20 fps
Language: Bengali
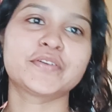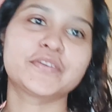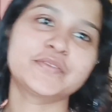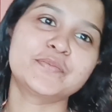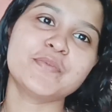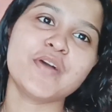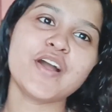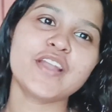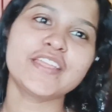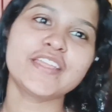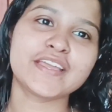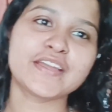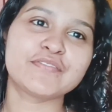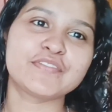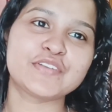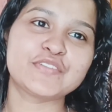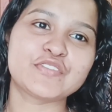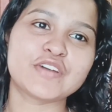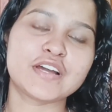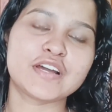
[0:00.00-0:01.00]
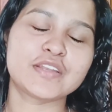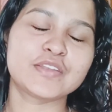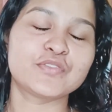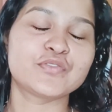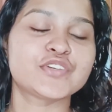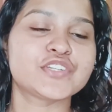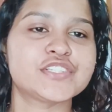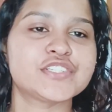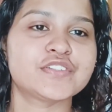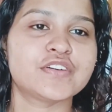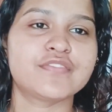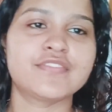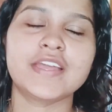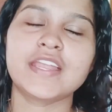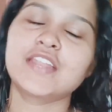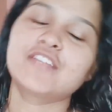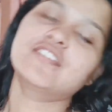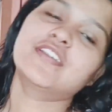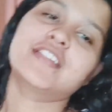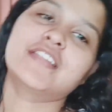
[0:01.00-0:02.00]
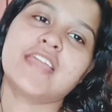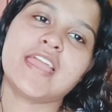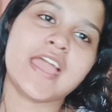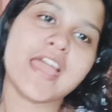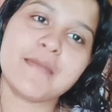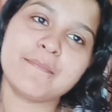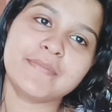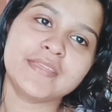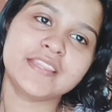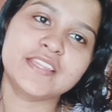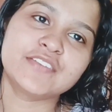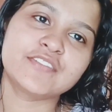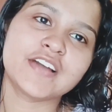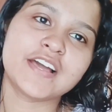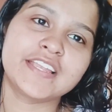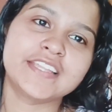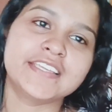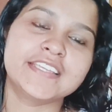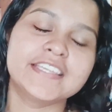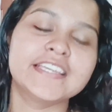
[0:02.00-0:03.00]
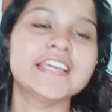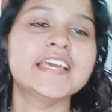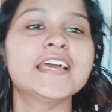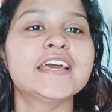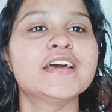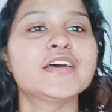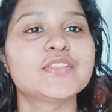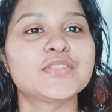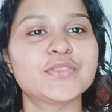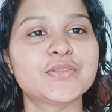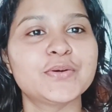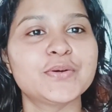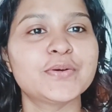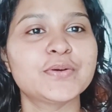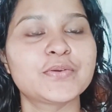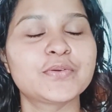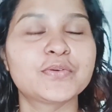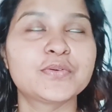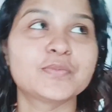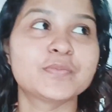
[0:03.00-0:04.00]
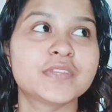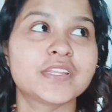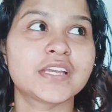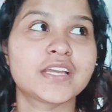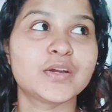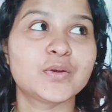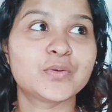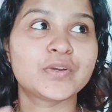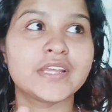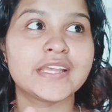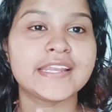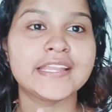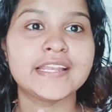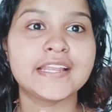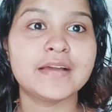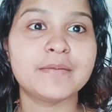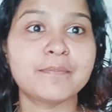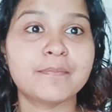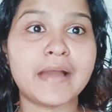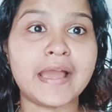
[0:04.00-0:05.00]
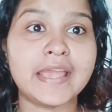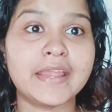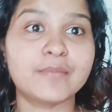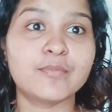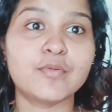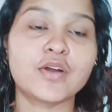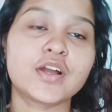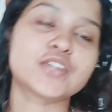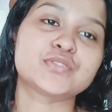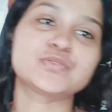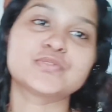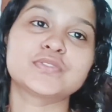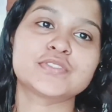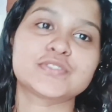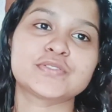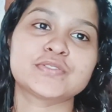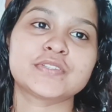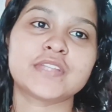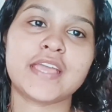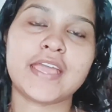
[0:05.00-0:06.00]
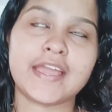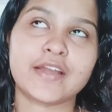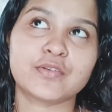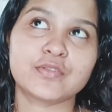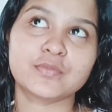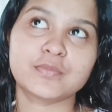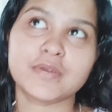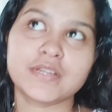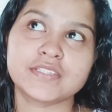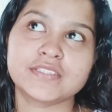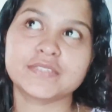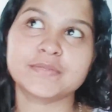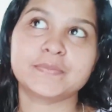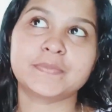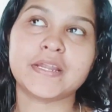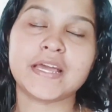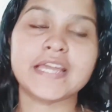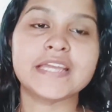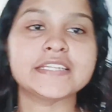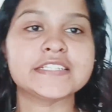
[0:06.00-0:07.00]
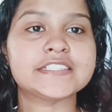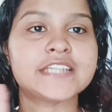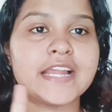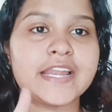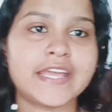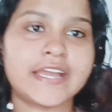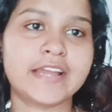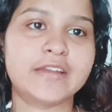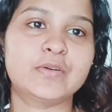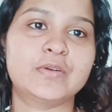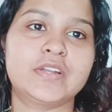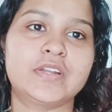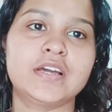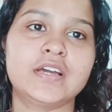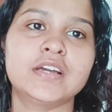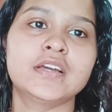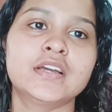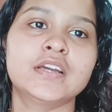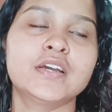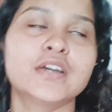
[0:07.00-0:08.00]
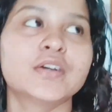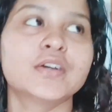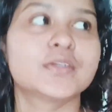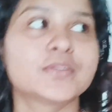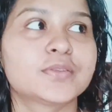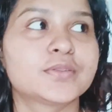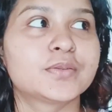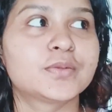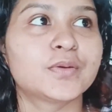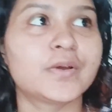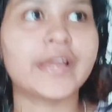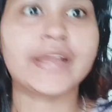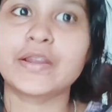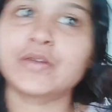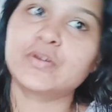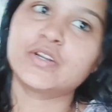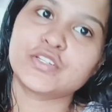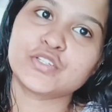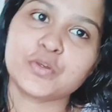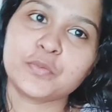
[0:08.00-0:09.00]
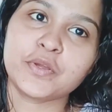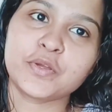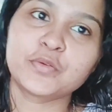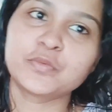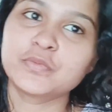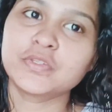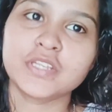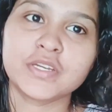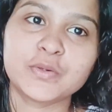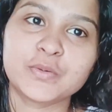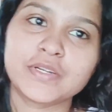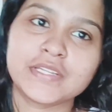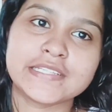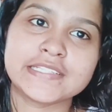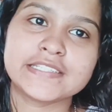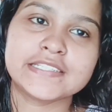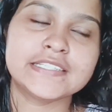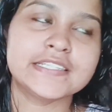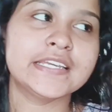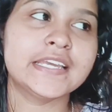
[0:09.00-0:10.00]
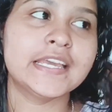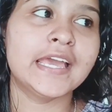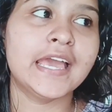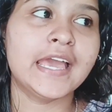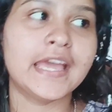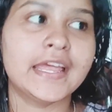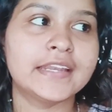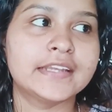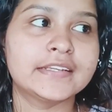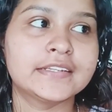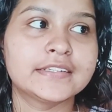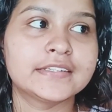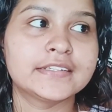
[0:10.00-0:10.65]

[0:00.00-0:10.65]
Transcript: গুড মর্নিং এভরিওয়ান উইশ ইউ আর ভেরি ভেরি হ্যাপি দিওয়ালি তো ঘুম থেকে উঠে নিলাম মায়ের বকা শুনতে শুনতে এখন বাজে প্রায় সাড়ে এগারোটা তো এগারোটার সময় ঘুম থেকে উঠেছি অ্যান্ড